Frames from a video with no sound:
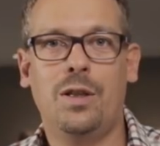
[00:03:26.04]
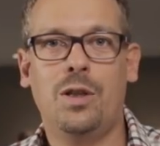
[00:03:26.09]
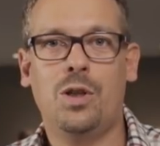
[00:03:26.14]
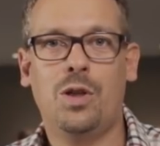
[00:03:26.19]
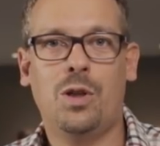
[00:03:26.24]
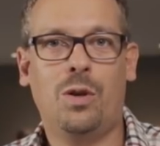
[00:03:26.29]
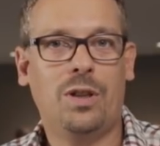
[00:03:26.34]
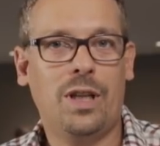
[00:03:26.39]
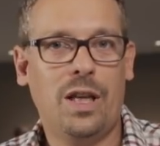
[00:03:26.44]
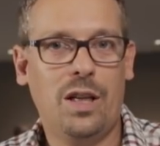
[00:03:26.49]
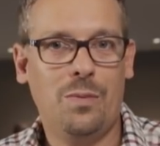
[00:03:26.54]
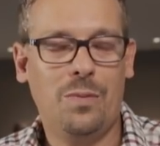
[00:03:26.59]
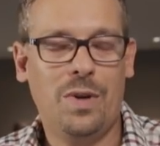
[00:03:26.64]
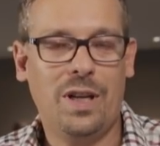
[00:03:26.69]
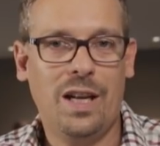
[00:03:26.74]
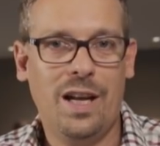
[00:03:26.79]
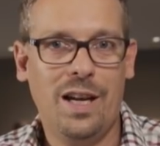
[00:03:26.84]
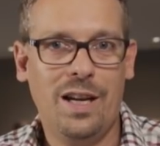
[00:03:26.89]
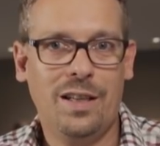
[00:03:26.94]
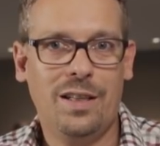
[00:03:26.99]
Schaut dann
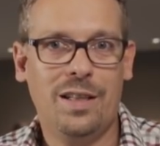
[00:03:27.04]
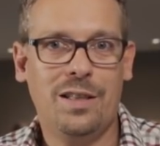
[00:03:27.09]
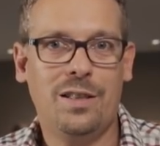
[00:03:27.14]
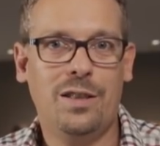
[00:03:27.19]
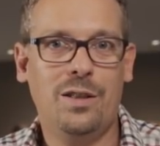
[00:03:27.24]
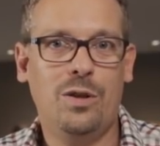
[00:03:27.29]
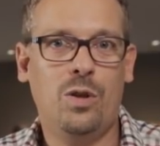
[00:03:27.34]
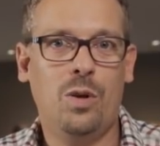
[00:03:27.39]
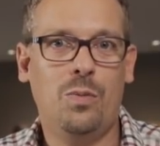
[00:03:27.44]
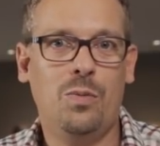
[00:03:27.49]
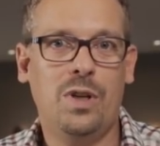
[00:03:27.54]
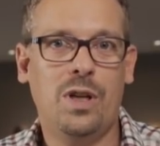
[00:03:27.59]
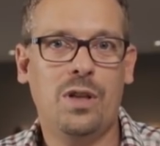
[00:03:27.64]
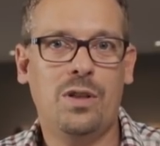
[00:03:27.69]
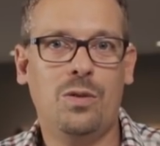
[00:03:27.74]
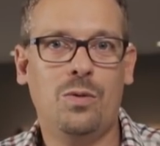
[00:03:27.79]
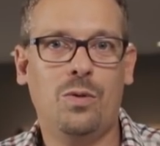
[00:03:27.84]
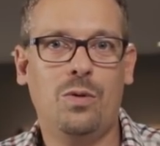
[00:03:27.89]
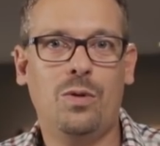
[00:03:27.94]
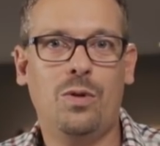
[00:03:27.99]
nochmal nach, dass ihr die
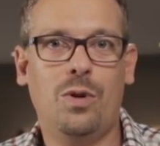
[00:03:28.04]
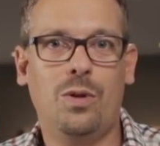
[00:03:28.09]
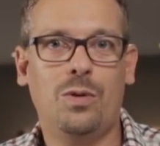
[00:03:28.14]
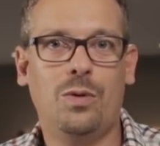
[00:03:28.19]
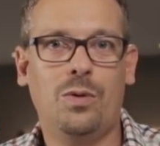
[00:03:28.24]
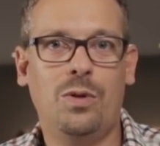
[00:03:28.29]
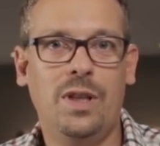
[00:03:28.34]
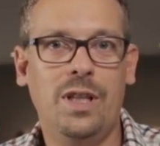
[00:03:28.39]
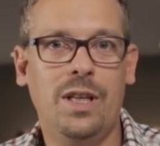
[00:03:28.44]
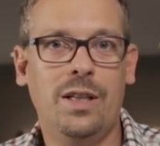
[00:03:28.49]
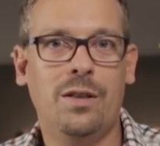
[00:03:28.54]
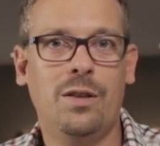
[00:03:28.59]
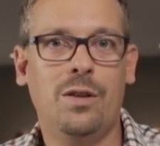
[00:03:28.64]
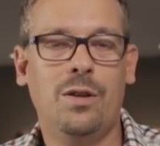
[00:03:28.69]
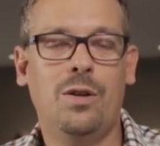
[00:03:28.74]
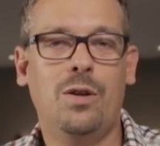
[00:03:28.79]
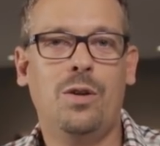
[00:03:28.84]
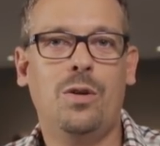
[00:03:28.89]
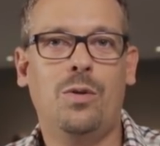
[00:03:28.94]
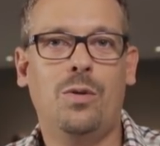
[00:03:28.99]
Kombination kontrolliert
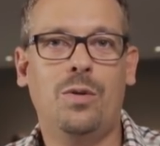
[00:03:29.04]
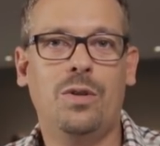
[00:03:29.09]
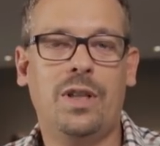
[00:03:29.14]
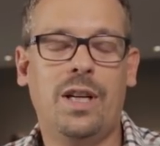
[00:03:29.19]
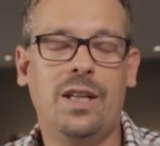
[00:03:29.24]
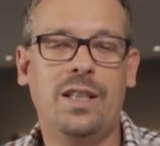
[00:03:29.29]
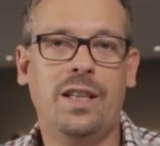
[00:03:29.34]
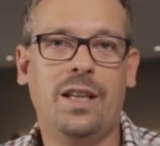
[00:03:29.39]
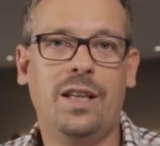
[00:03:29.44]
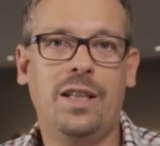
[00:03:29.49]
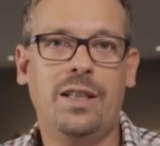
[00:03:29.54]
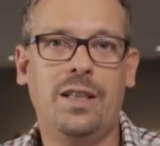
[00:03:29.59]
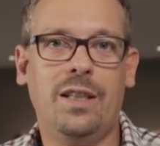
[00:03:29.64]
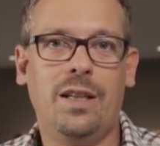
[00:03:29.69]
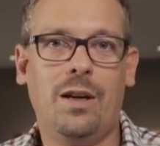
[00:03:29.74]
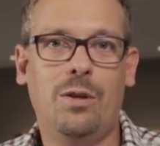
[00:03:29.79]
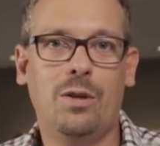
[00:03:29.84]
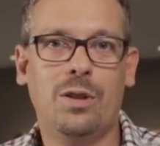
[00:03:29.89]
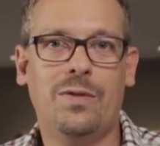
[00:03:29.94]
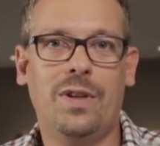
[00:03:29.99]
und dann die
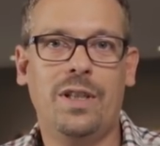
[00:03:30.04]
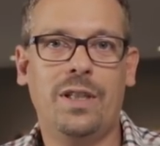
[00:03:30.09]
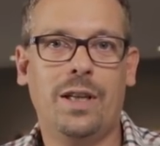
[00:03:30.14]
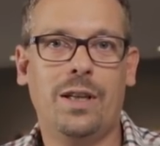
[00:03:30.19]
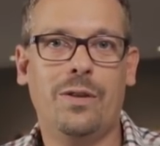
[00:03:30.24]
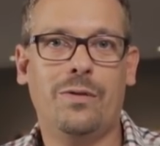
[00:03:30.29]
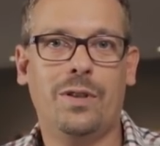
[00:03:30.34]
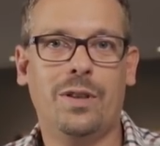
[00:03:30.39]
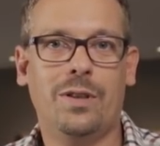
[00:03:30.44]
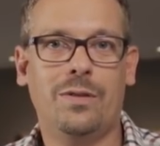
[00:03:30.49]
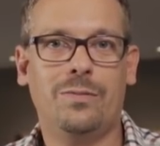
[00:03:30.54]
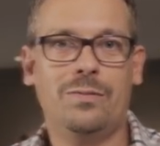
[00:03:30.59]
richtige Auswahl trefft.